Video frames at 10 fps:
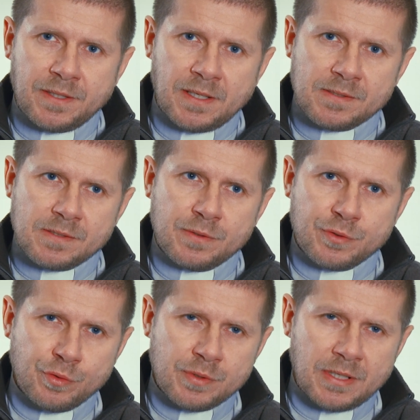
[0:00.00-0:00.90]
teraz
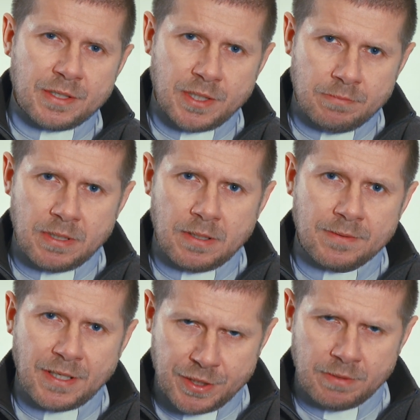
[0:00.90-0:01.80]
zrzucę na siebie,
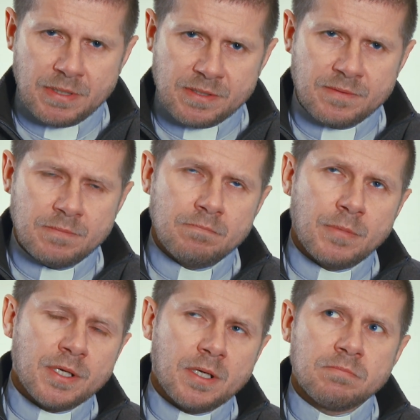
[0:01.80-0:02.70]
na ciebie
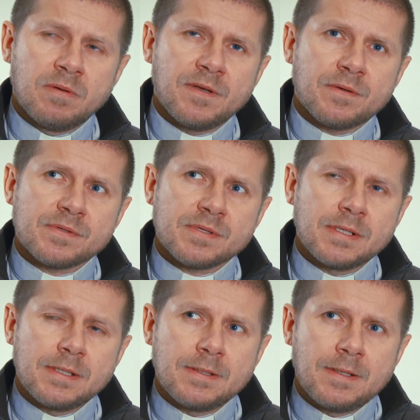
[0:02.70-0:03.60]
moje
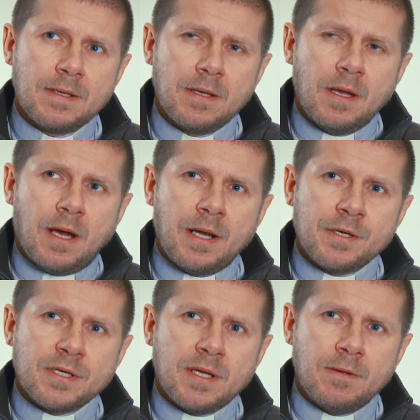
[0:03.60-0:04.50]
obowiązki,
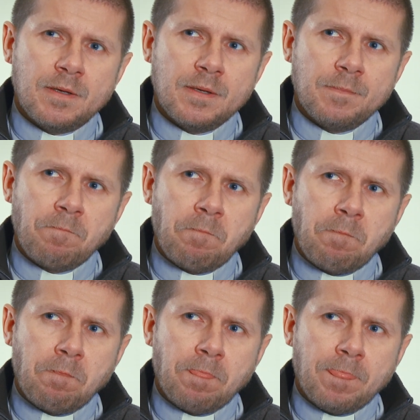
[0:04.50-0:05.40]
ale że
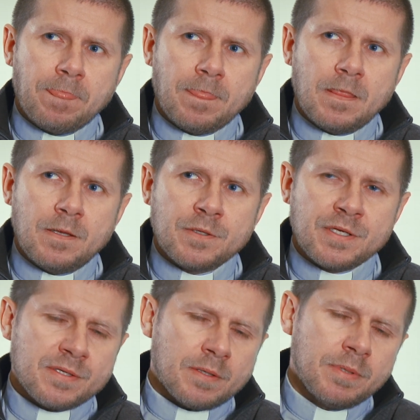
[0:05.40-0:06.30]

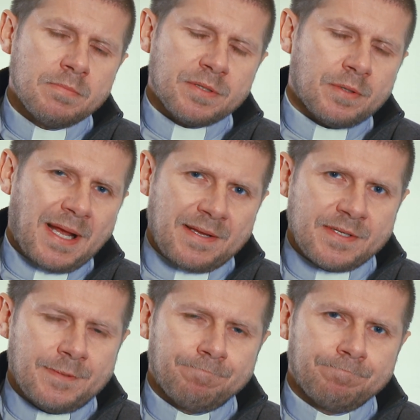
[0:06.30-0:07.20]
że zrobimy to
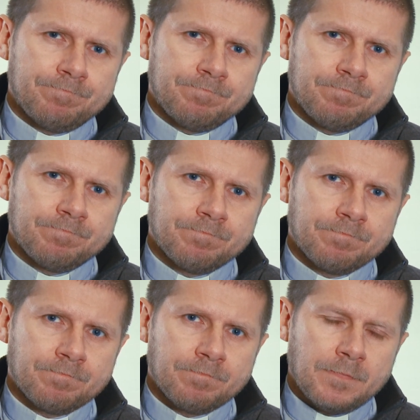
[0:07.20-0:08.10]
razem,
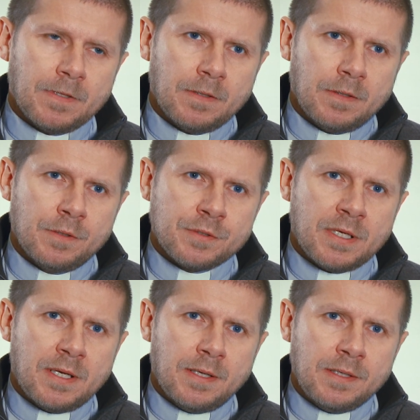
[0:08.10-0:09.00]

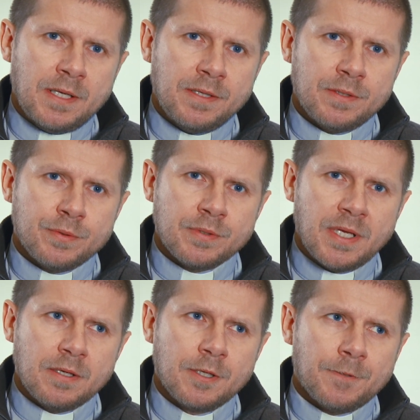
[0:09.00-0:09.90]
że jeden
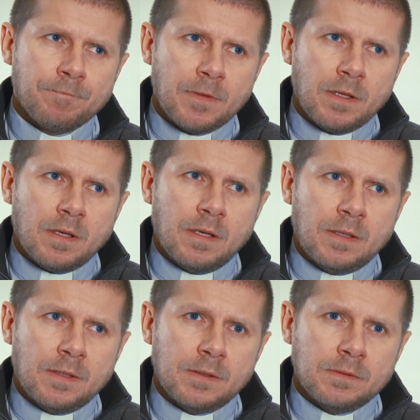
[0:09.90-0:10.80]
drugiego
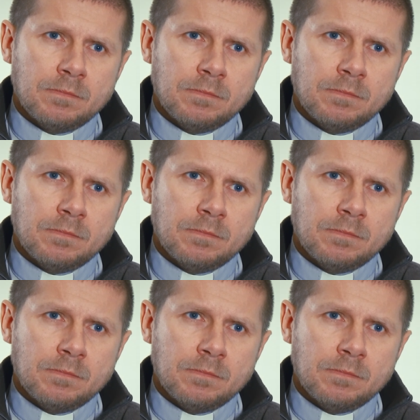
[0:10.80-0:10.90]
e,